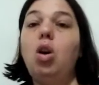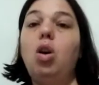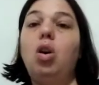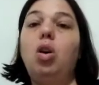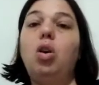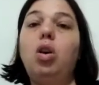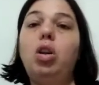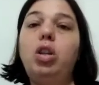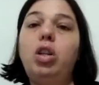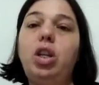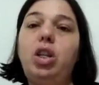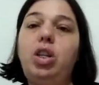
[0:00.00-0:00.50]

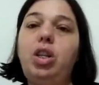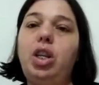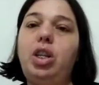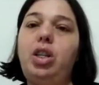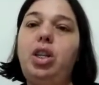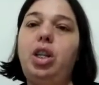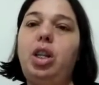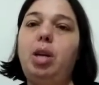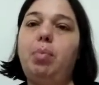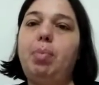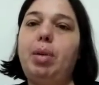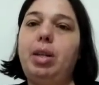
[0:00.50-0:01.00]
Hoje a Tia Di
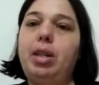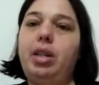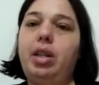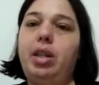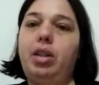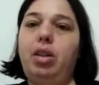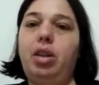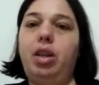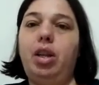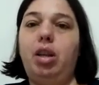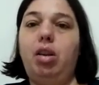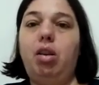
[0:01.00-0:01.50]
está passando
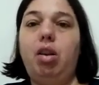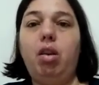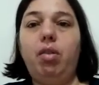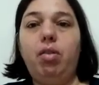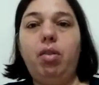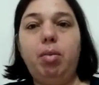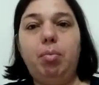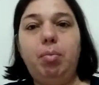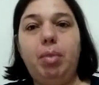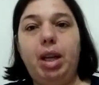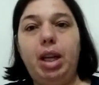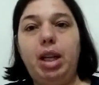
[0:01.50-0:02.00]
aqui
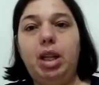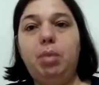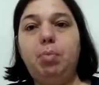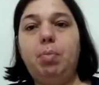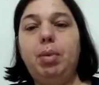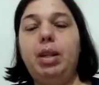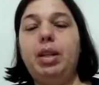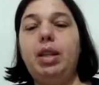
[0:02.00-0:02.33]
novamente para